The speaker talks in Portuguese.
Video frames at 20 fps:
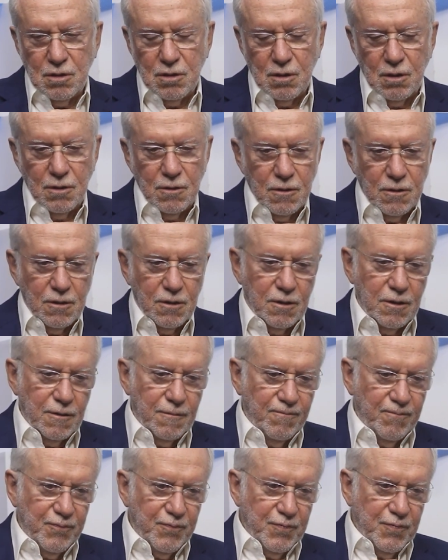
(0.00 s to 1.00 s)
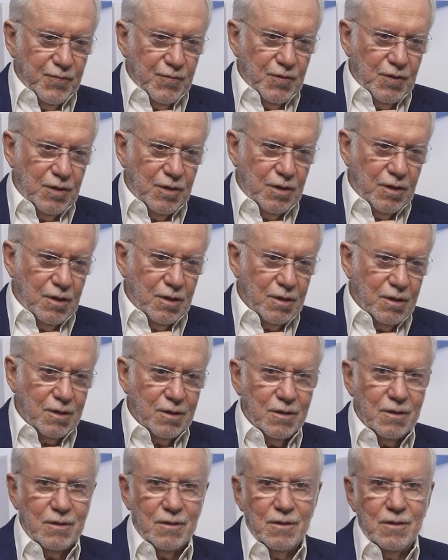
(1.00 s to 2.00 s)
Né?
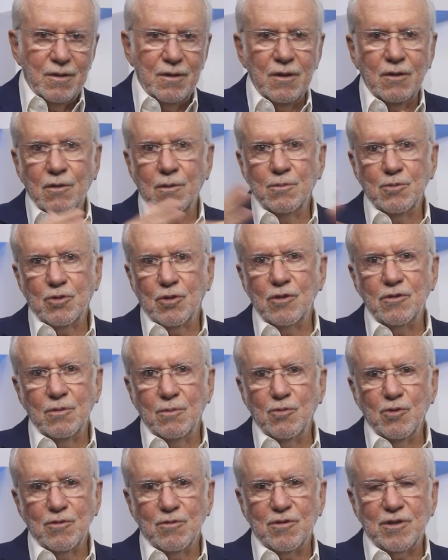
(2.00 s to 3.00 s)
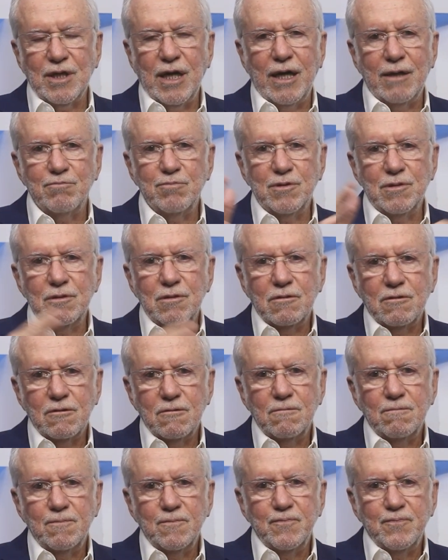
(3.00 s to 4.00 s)
E, e como todo mundo sabe,
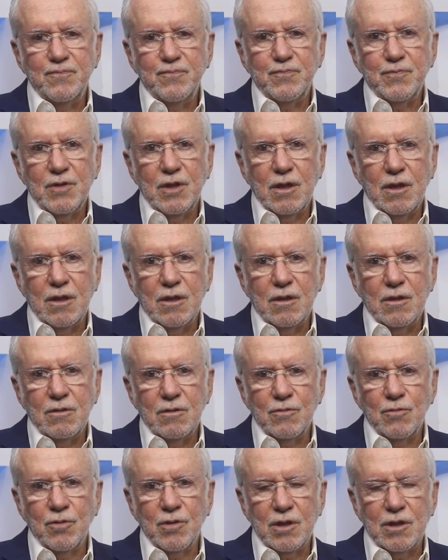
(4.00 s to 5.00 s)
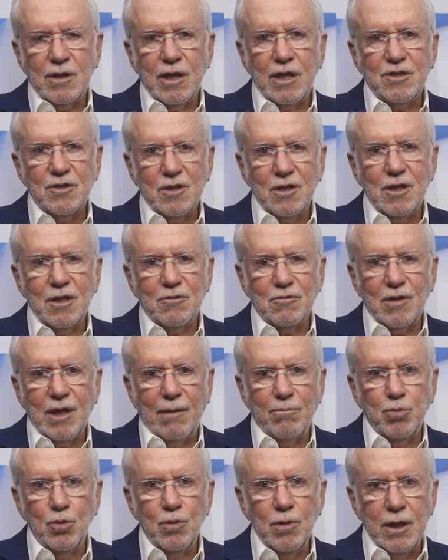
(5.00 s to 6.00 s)
o que está escrito na
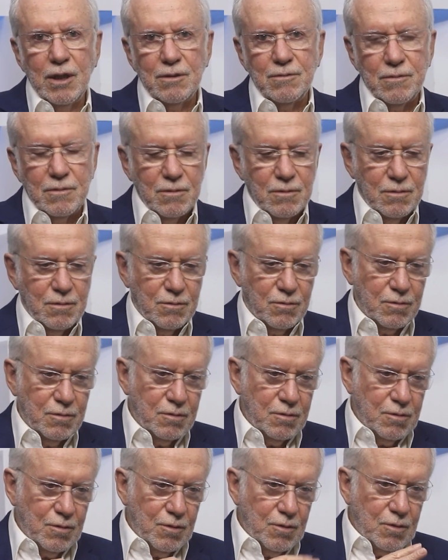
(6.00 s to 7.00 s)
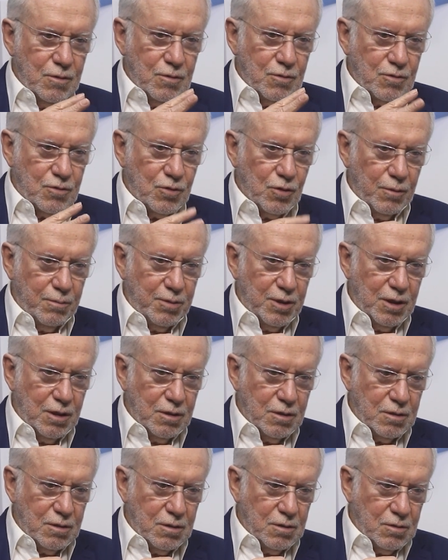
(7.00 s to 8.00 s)
bula
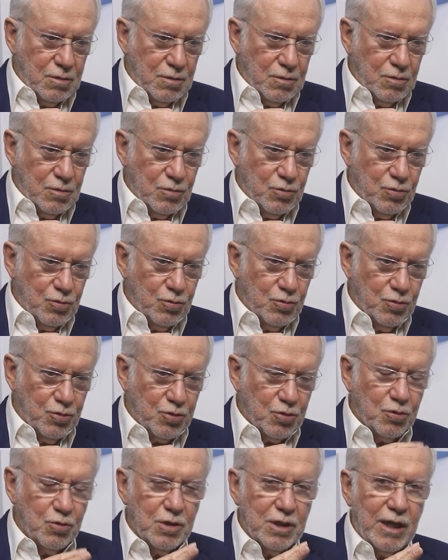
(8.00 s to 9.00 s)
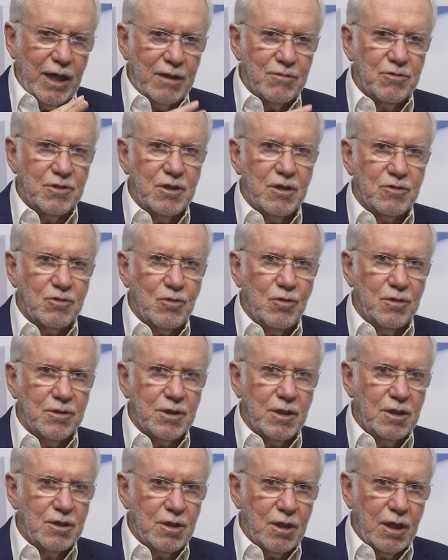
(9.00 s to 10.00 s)
sobre os cuidados e as
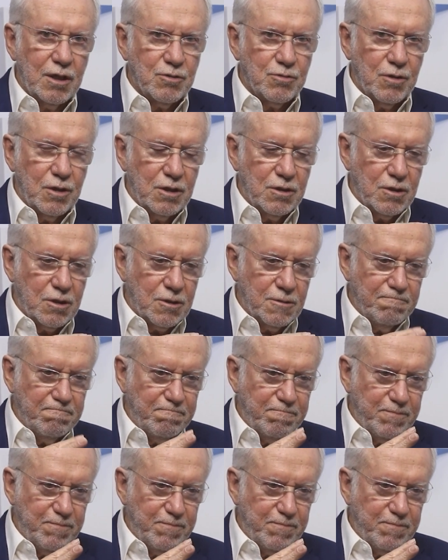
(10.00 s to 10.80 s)
contraindicações.